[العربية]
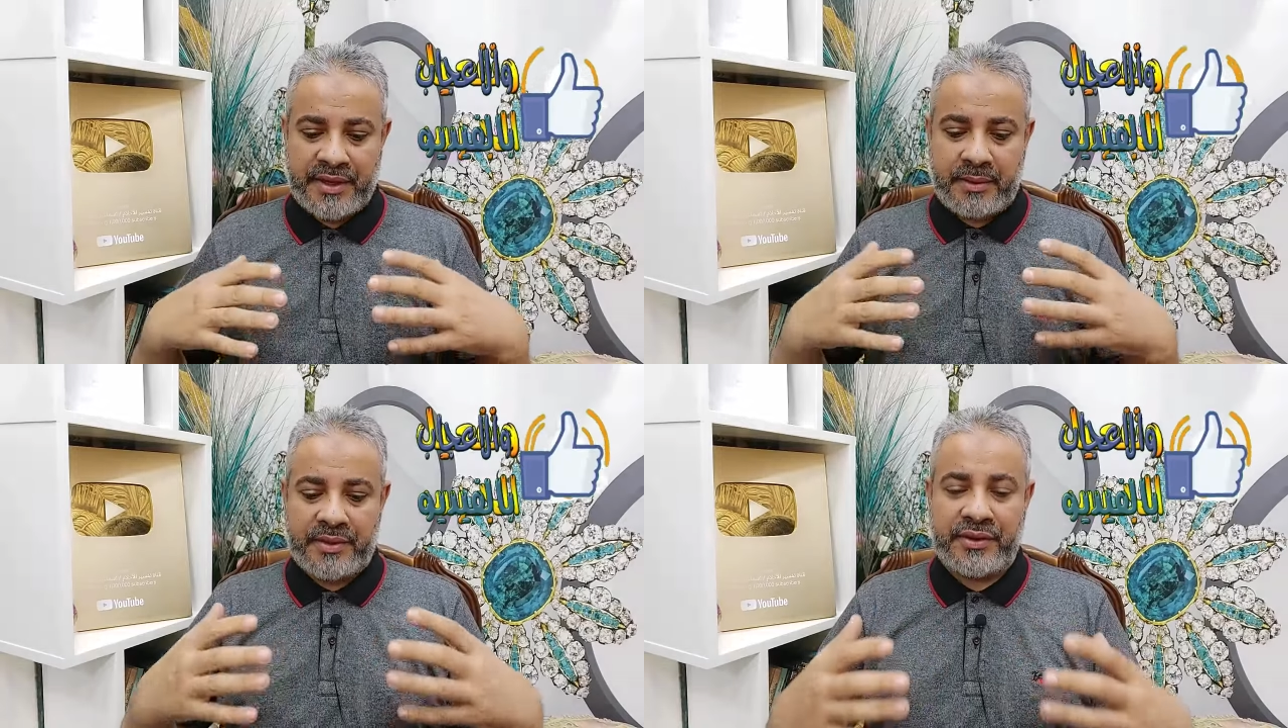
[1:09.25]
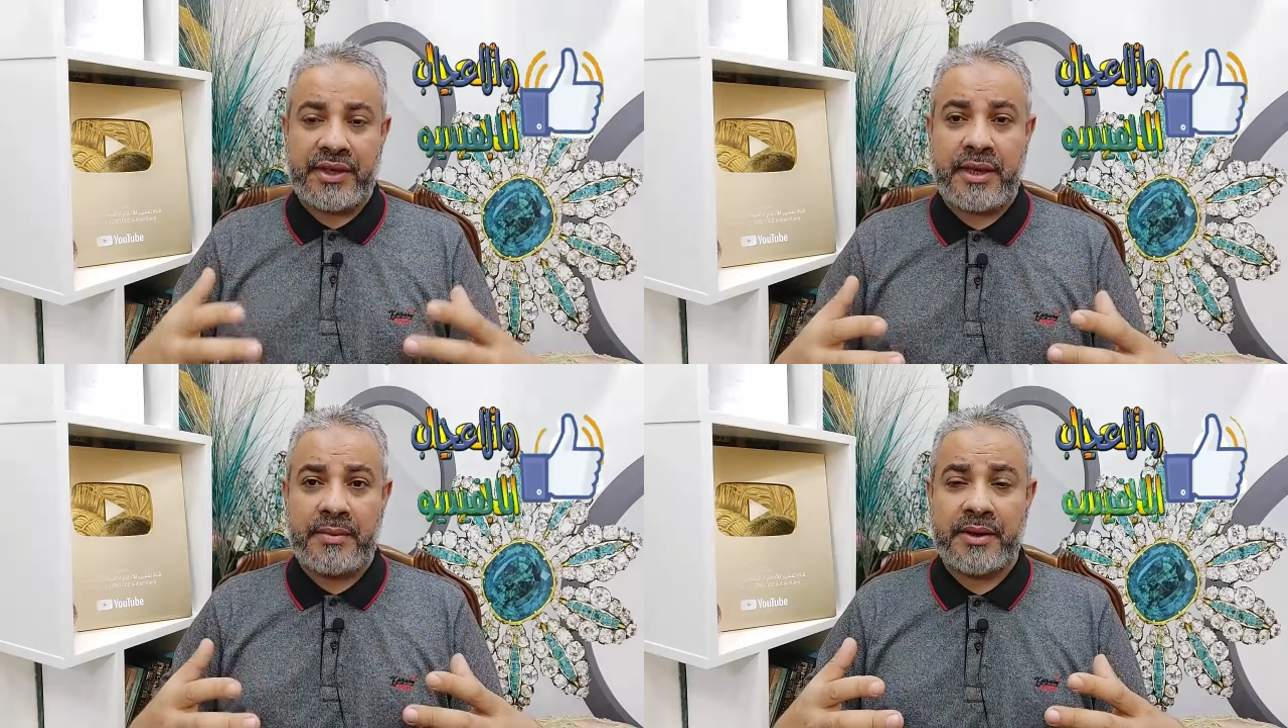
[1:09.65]
ان بطني
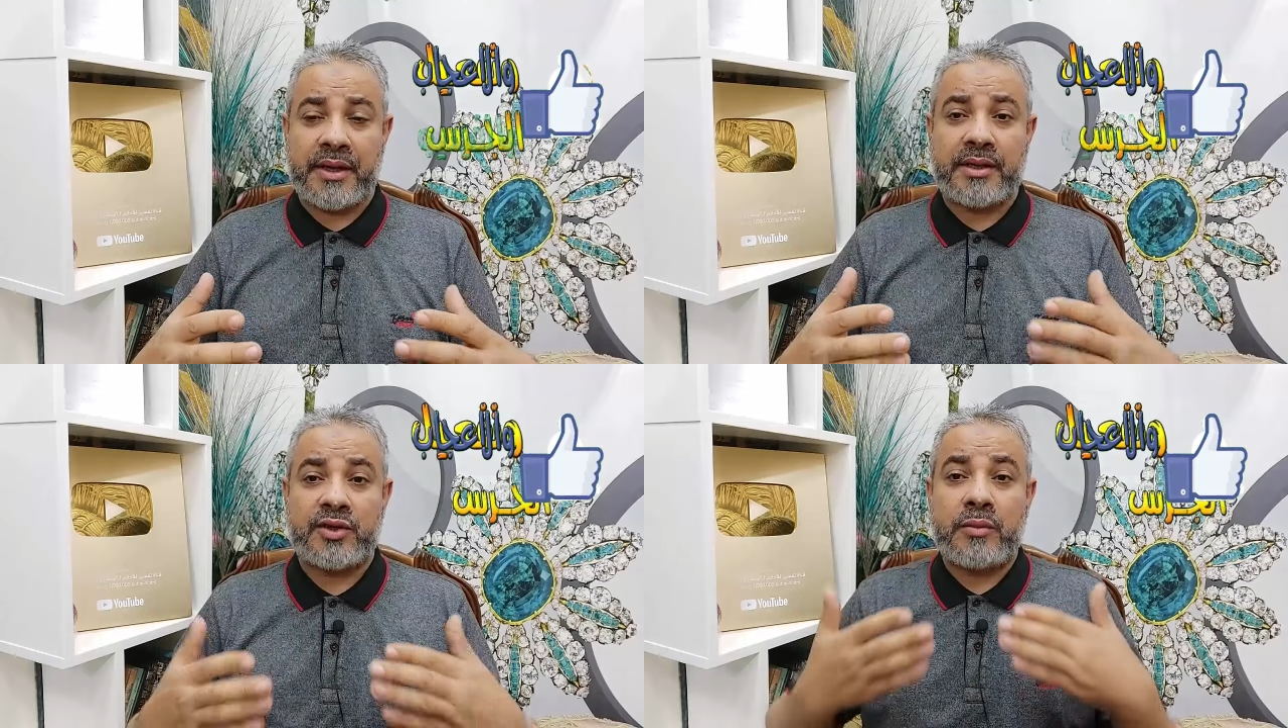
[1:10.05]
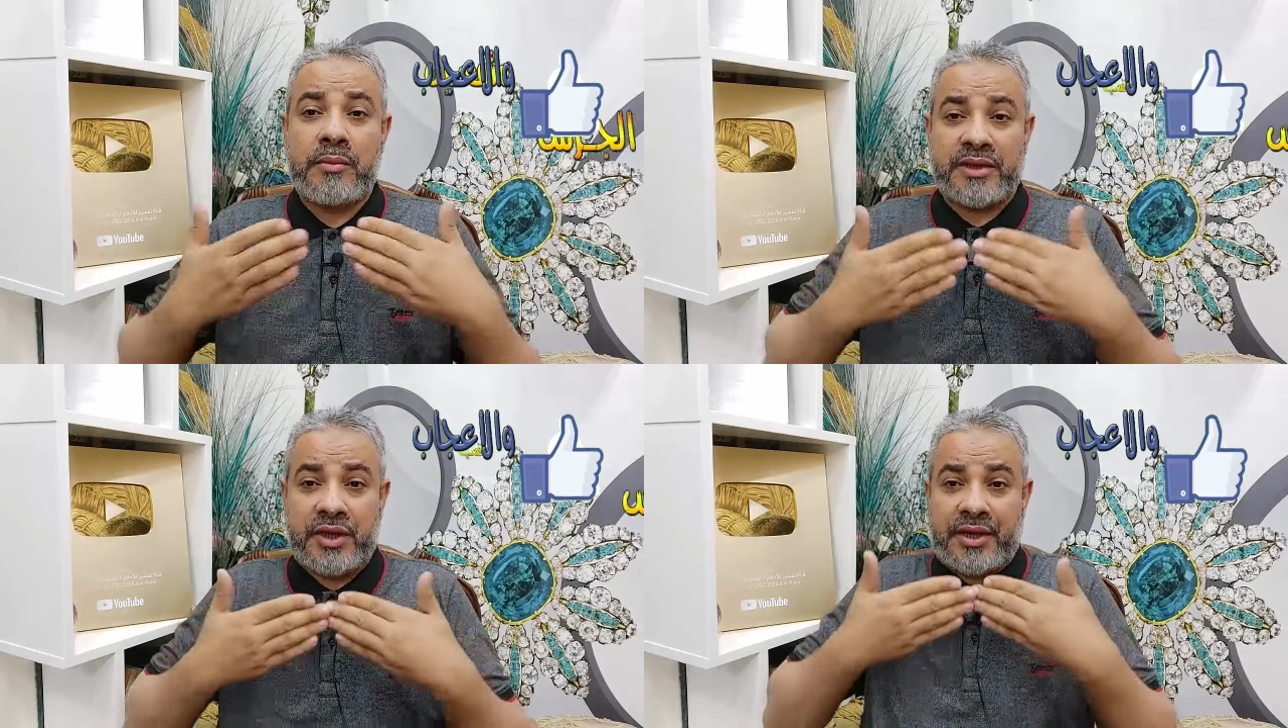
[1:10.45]
كبيره
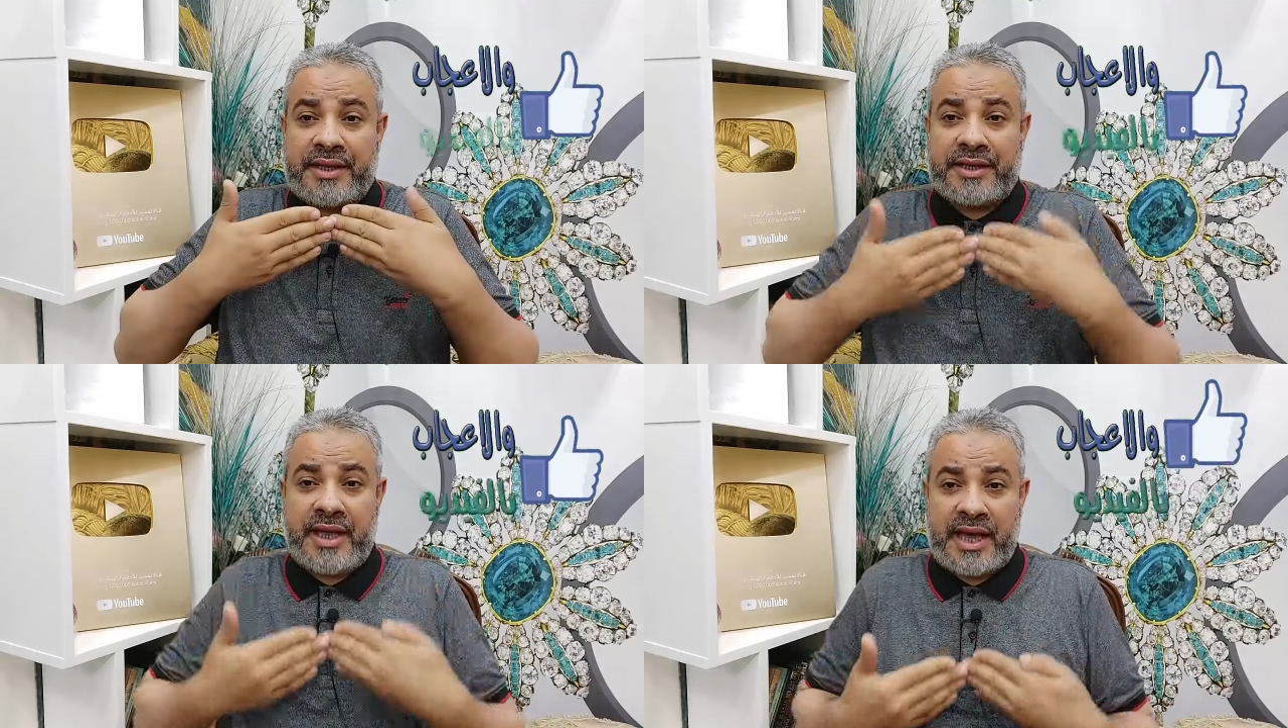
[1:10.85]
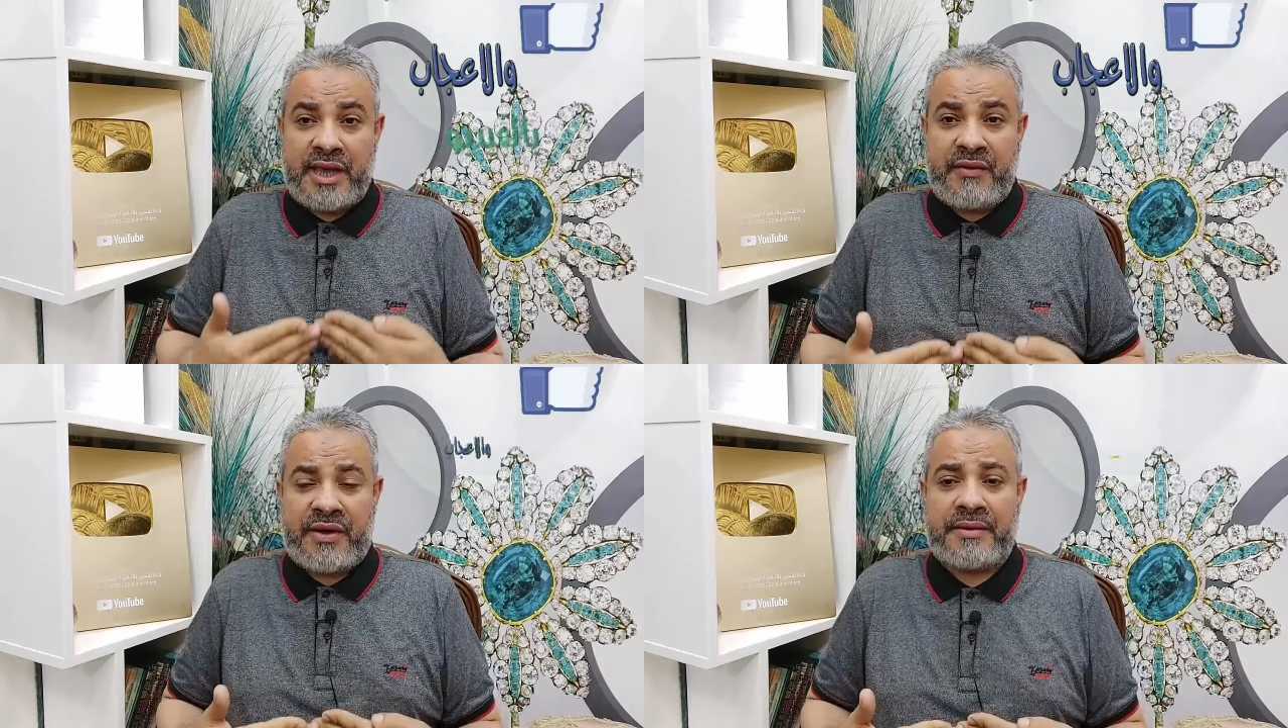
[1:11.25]
ثم صارت
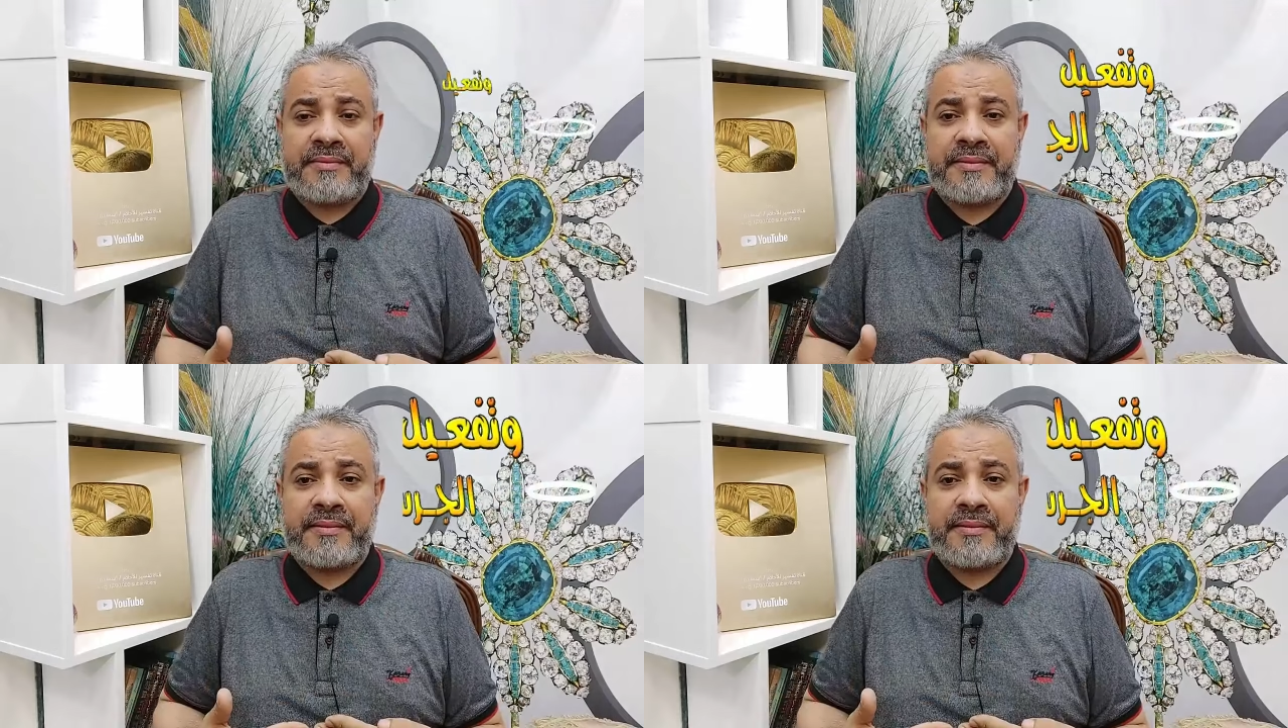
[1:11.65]
نحيفه